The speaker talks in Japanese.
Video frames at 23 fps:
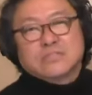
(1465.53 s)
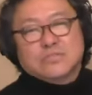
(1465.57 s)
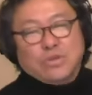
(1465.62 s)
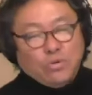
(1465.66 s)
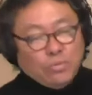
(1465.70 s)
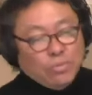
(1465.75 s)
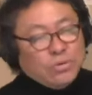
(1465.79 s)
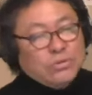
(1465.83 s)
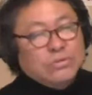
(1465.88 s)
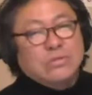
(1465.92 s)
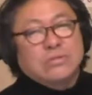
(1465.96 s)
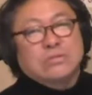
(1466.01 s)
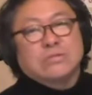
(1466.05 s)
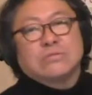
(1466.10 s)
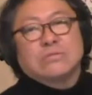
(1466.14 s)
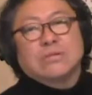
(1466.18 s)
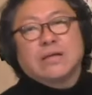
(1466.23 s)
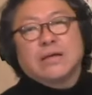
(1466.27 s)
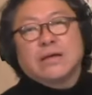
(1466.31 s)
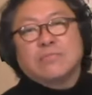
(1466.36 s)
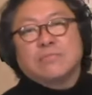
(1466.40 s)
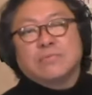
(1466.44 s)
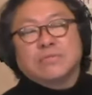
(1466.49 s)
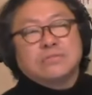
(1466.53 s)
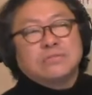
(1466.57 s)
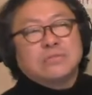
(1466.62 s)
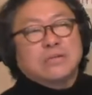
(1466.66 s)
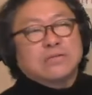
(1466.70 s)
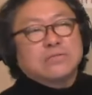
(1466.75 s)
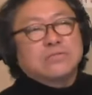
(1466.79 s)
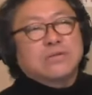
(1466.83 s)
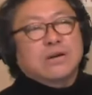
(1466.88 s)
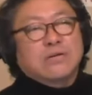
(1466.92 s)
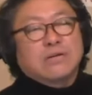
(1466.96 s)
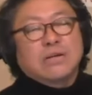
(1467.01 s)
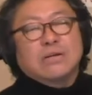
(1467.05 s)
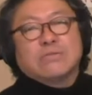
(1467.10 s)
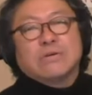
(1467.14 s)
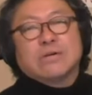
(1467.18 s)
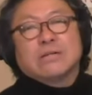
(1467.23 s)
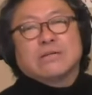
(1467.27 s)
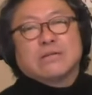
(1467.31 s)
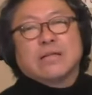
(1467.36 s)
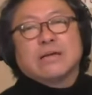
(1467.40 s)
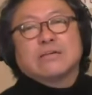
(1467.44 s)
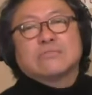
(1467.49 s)
と思うんですよね。別に宇崎竜とか悪いわ
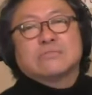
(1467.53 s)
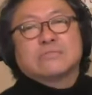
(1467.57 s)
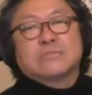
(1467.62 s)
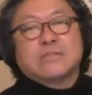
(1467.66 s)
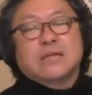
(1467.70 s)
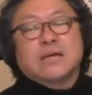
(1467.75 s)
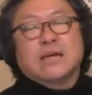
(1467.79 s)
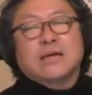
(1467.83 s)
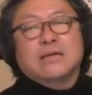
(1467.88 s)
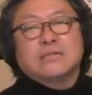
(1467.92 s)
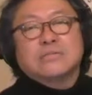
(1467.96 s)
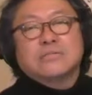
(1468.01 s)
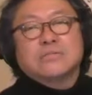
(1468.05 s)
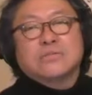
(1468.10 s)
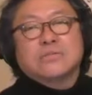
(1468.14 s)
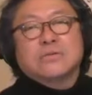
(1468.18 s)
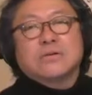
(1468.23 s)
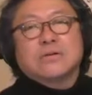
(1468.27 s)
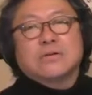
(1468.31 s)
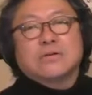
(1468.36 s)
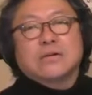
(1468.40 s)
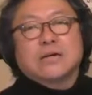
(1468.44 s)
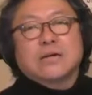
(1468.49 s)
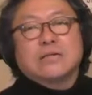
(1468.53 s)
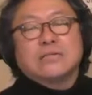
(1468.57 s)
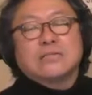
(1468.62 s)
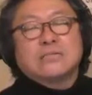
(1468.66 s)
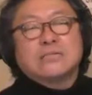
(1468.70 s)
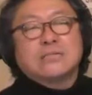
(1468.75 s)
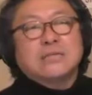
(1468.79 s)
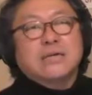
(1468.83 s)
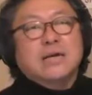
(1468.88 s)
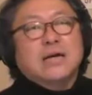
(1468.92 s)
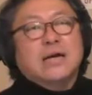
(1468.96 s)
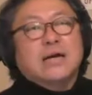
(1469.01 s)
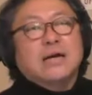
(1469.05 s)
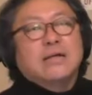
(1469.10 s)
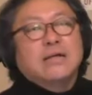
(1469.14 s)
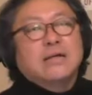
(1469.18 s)
けではなくて、その感じが、